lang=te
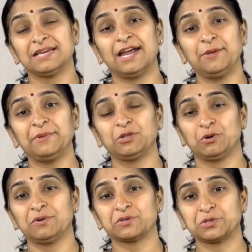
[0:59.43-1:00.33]
జాడి మీద
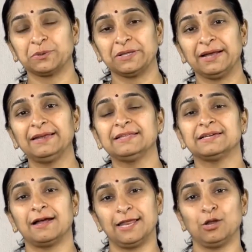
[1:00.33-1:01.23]
కూడా వస్తుంది అంటే
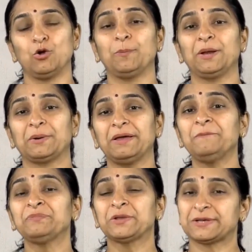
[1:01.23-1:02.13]
జాడి లోపల కూడా
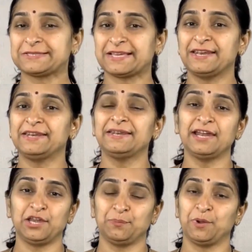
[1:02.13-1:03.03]
ఒక
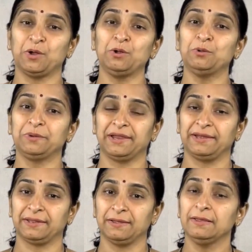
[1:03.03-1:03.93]
సన్నటి పగుళ్ళు
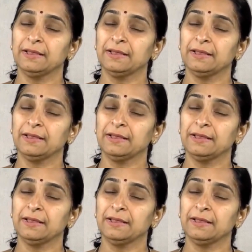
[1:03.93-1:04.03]
ఉంటాయట